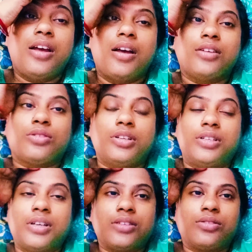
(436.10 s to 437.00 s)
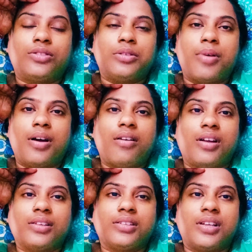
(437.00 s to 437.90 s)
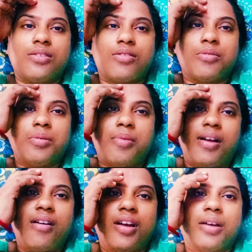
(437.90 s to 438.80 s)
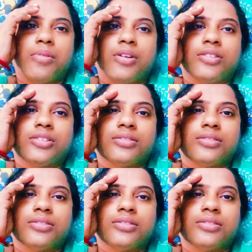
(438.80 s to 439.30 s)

শরীরটা না সত্যি ভালো লাগে না এই গরমে ভালো লাগে বলো তো